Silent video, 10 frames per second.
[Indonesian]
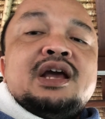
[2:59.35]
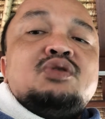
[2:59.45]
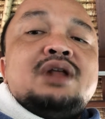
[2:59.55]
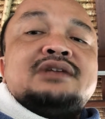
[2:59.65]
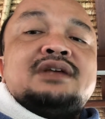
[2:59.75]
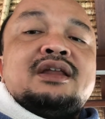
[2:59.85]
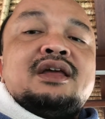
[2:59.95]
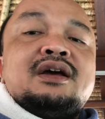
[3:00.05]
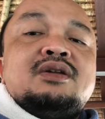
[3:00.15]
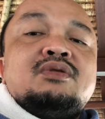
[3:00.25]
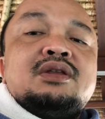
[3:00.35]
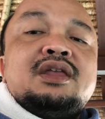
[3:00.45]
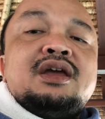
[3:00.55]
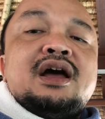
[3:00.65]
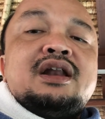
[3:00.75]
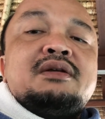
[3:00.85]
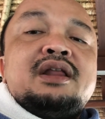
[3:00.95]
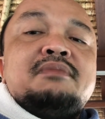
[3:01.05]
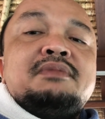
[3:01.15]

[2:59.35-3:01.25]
Itu dasarnya. Untuk ketiga Anda lihat